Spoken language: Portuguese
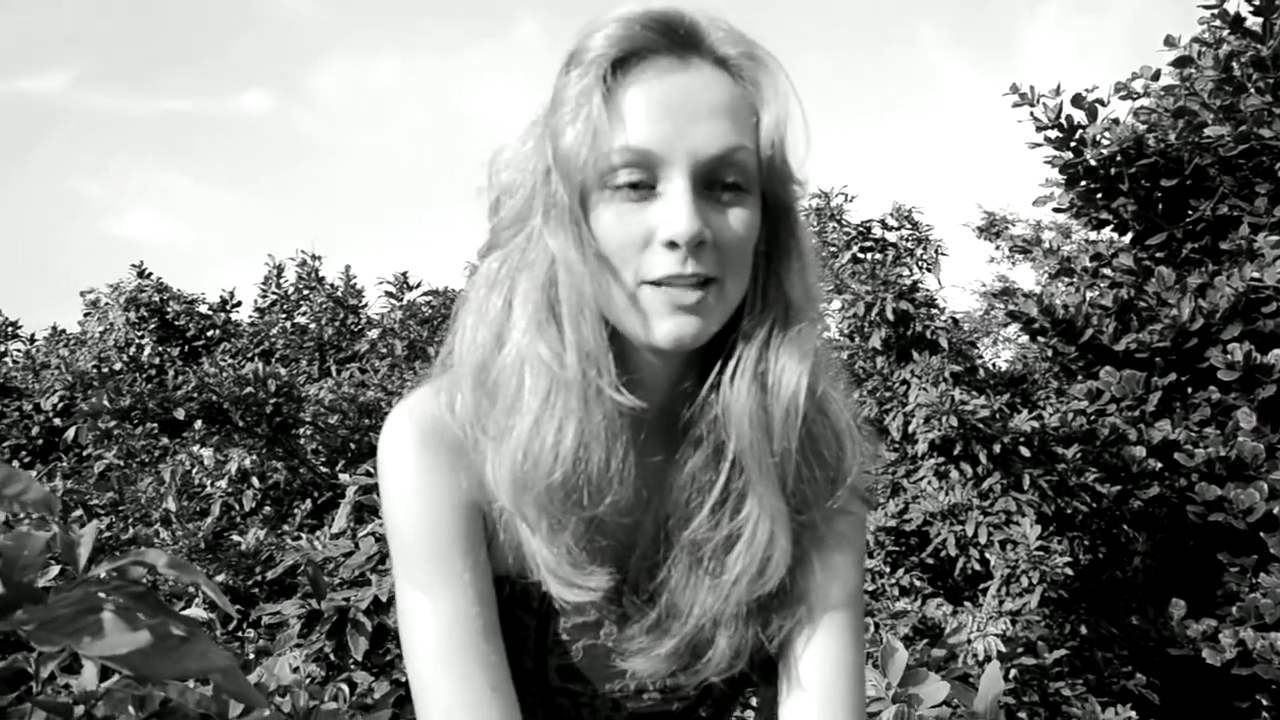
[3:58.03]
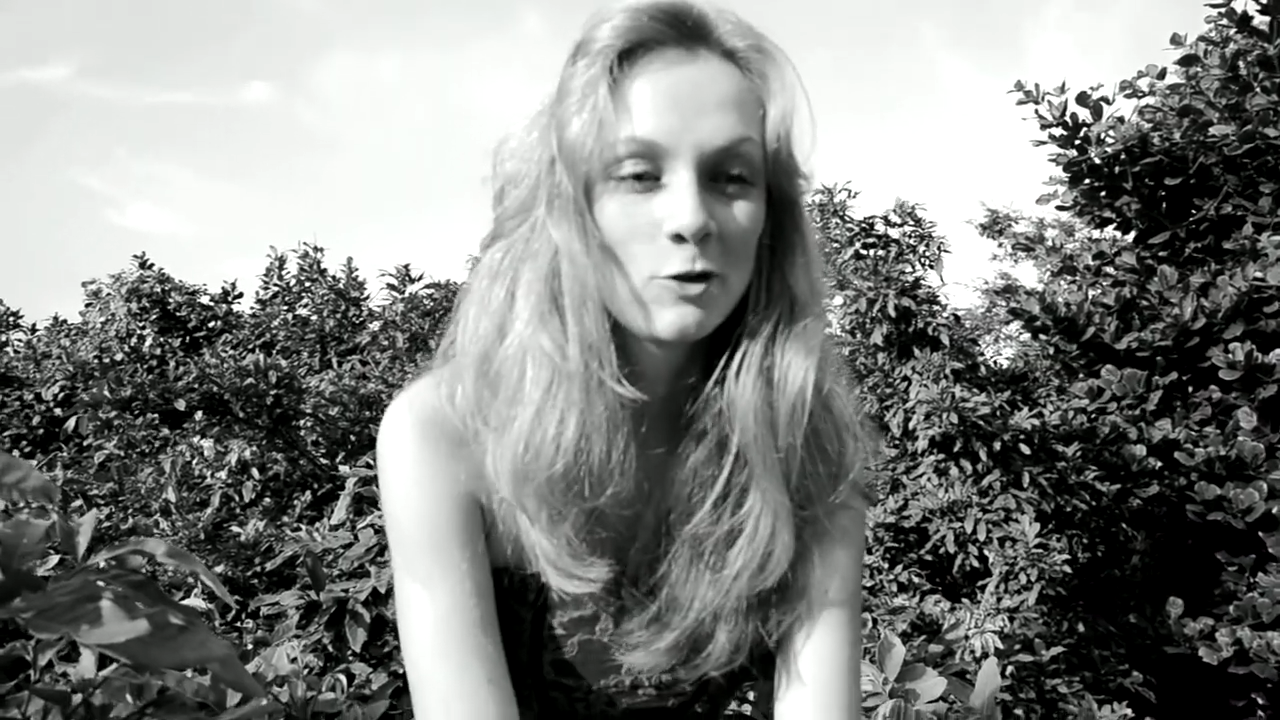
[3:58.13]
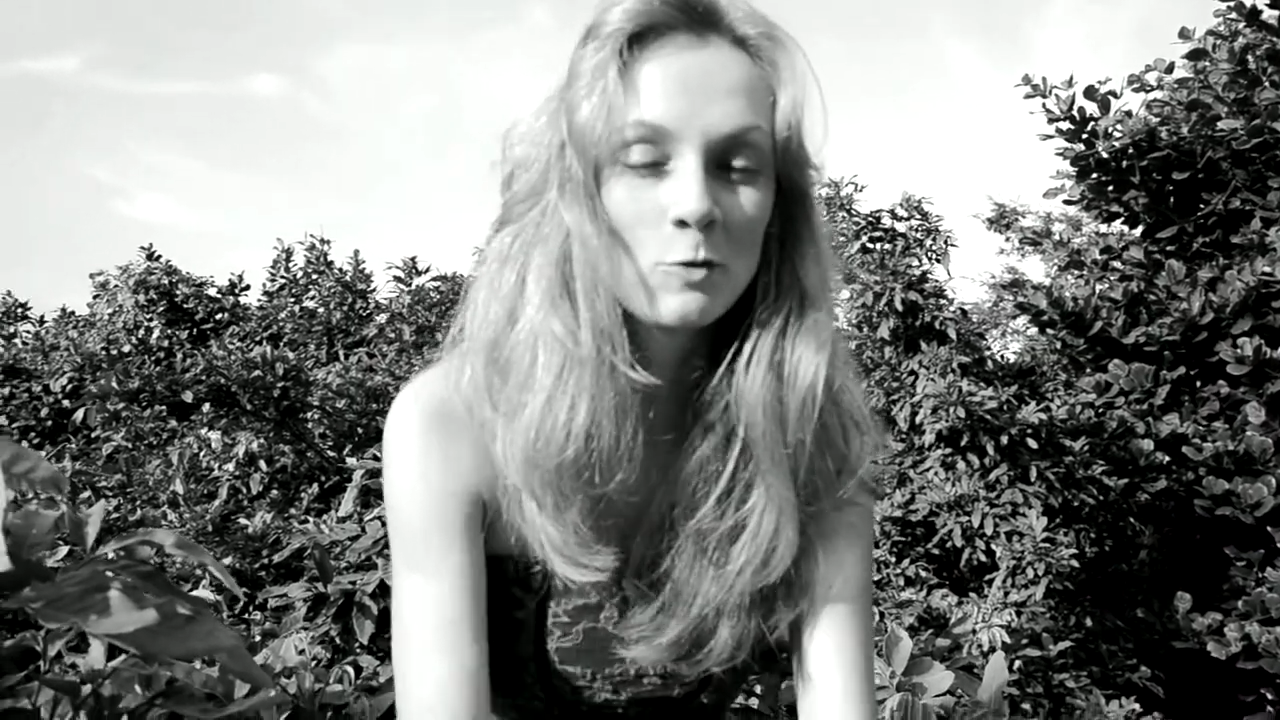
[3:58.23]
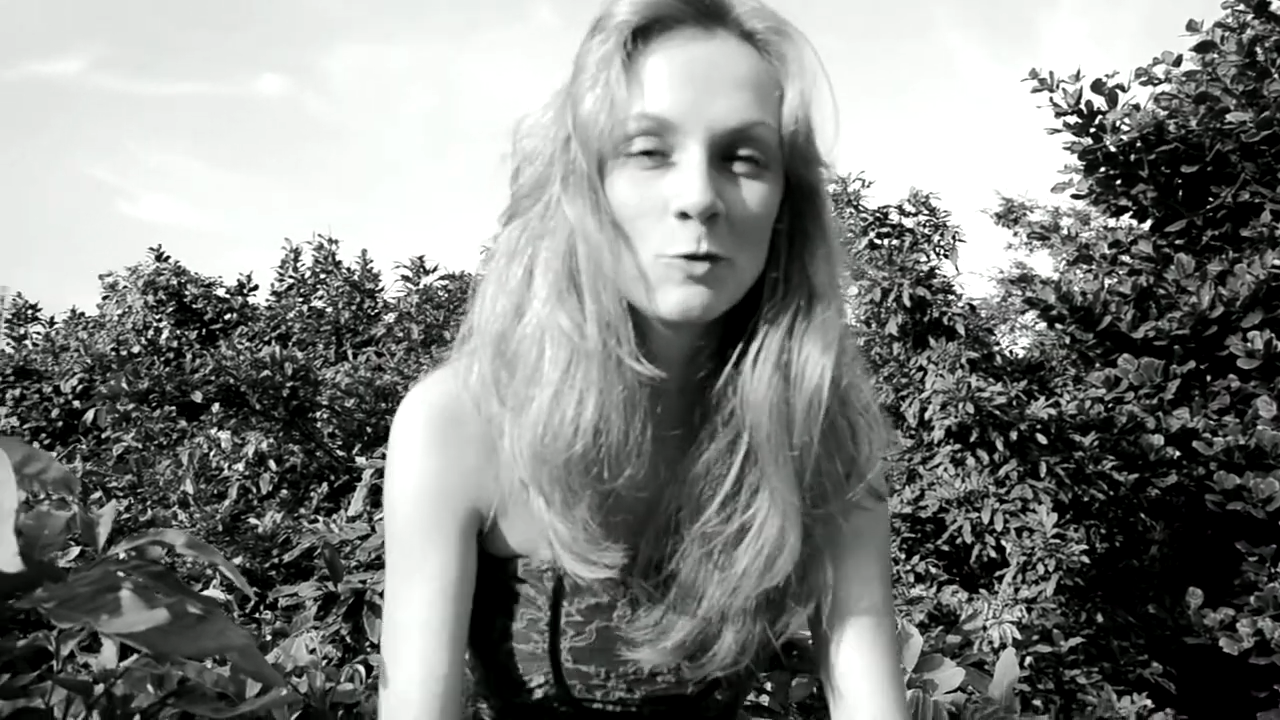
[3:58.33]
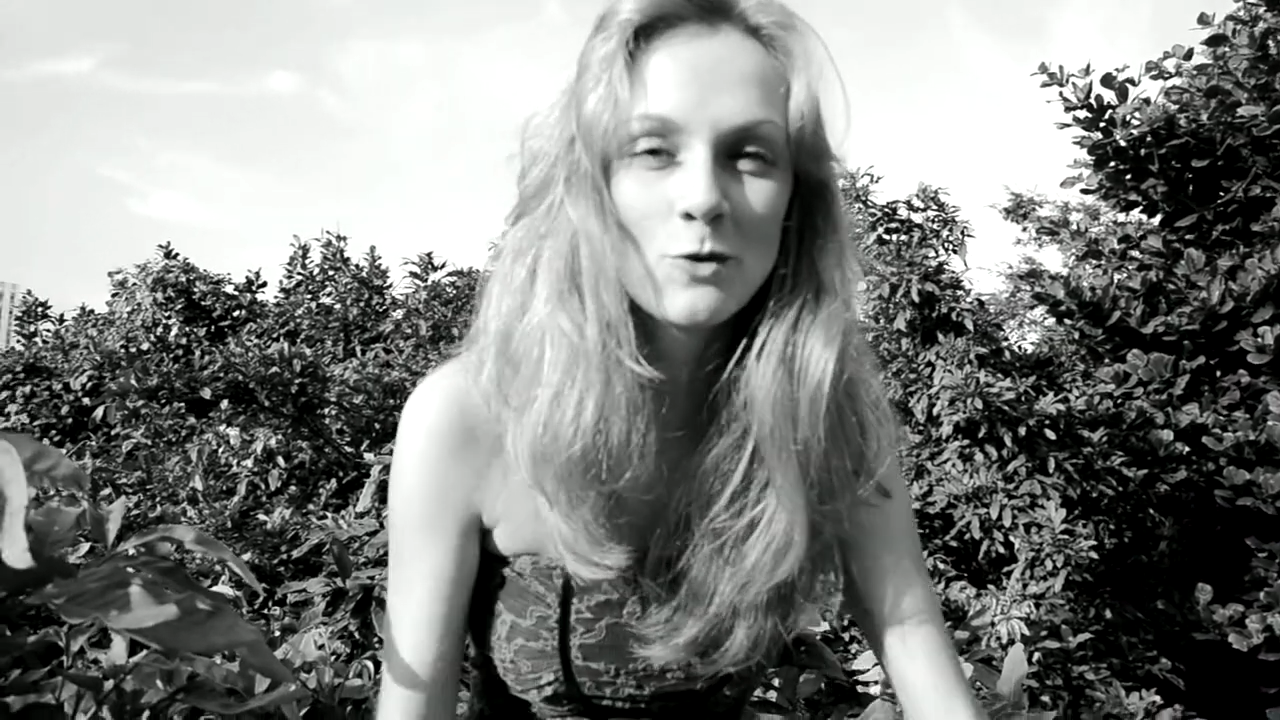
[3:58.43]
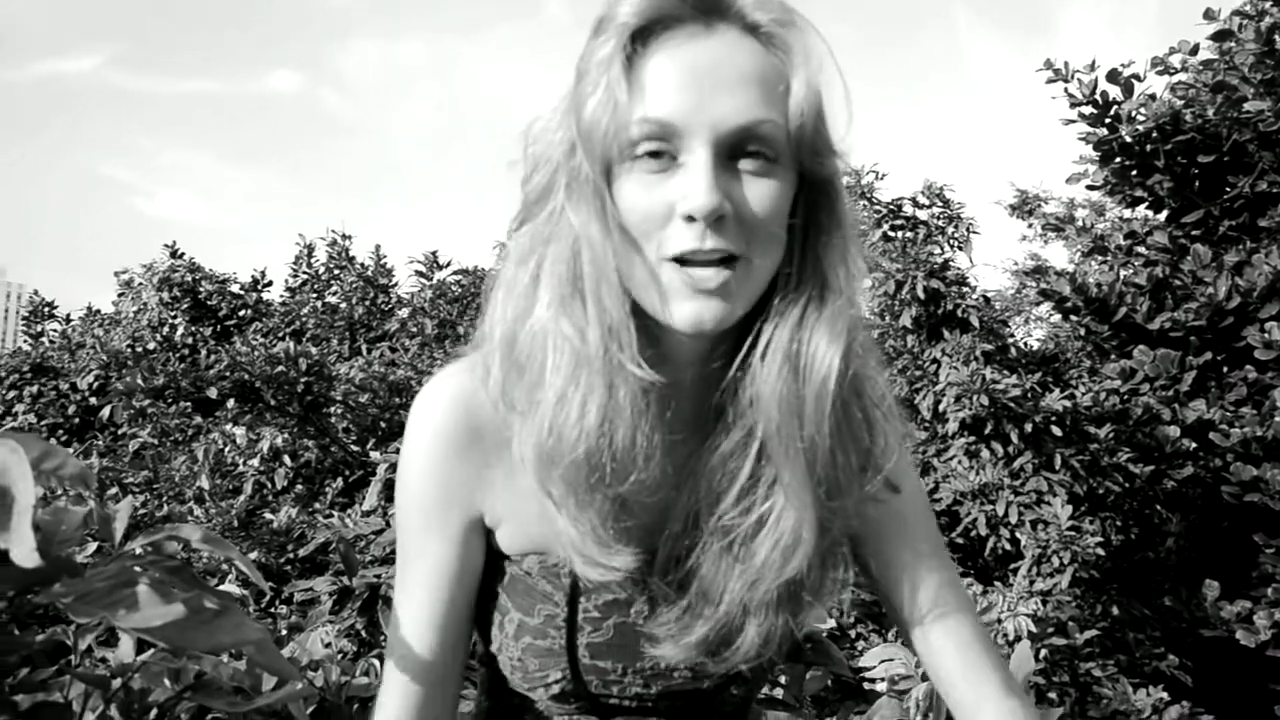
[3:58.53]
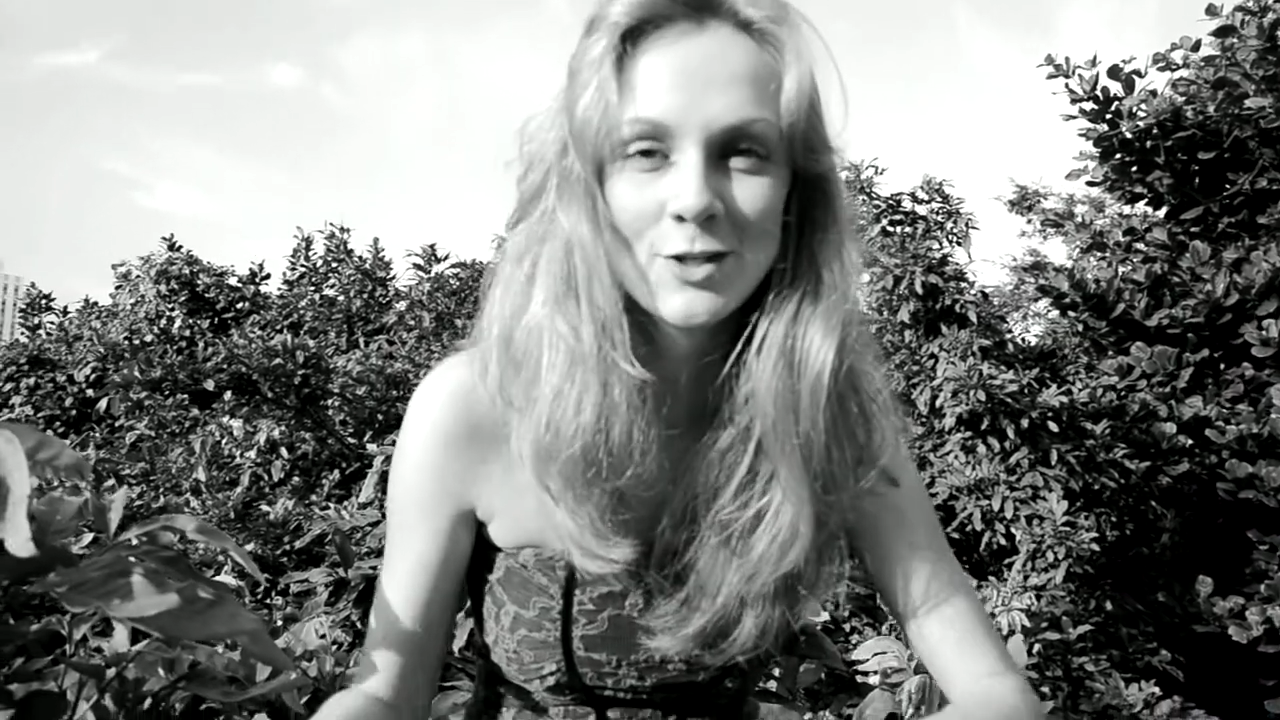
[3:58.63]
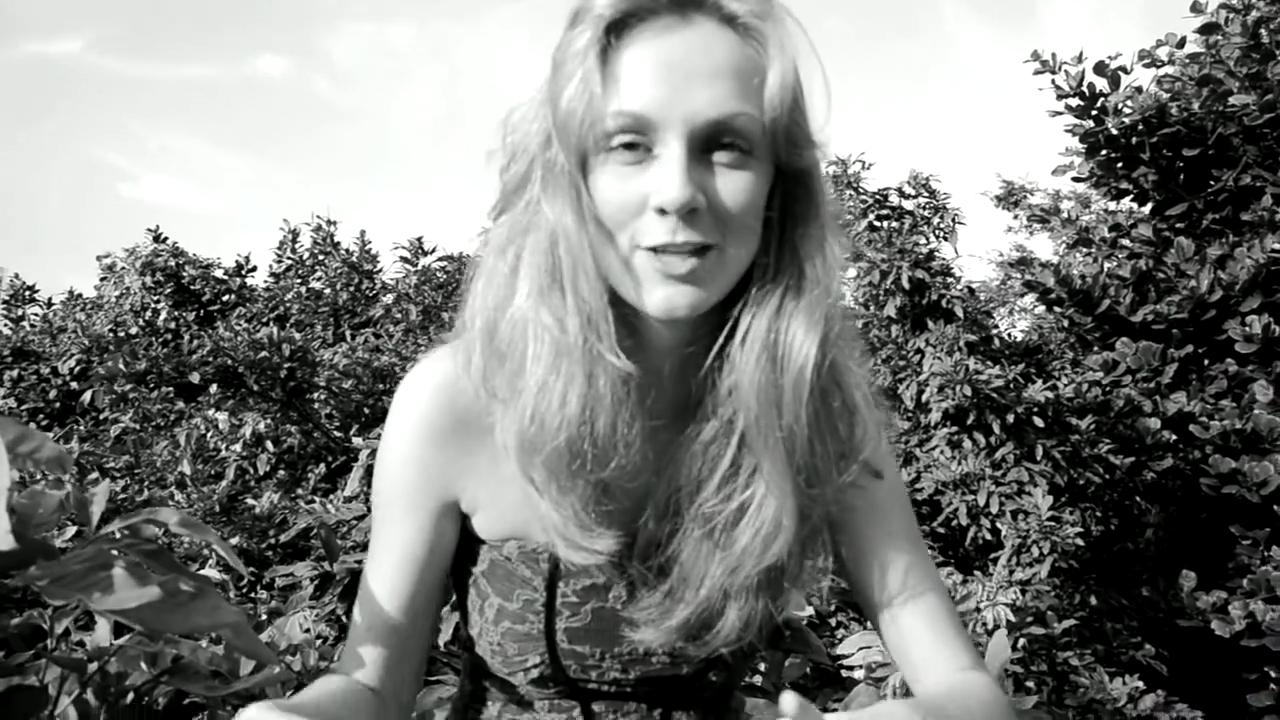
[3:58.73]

todo mundo acha